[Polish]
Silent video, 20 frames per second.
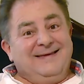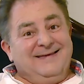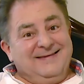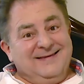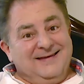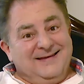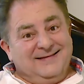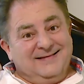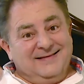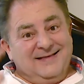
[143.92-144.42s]

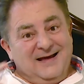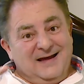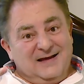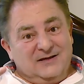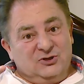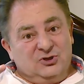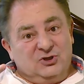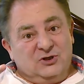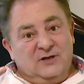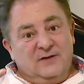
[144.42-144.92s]

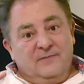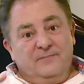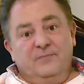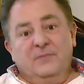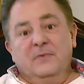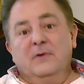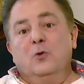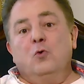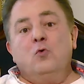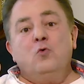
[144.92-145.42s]
Jednakże
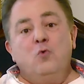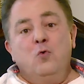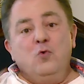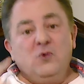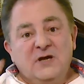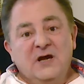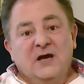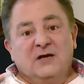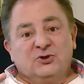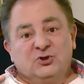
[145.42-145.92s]

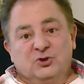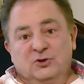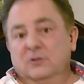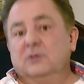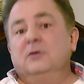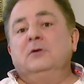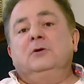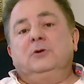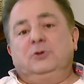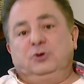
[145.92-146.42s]
guliasz
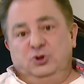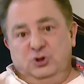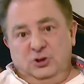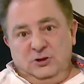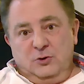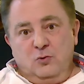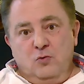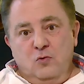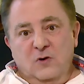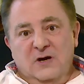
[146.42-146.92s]

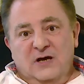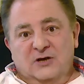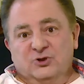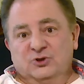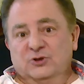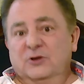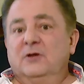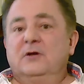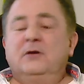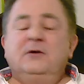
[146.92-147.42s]
czyli
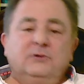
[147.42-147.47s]
gulasz,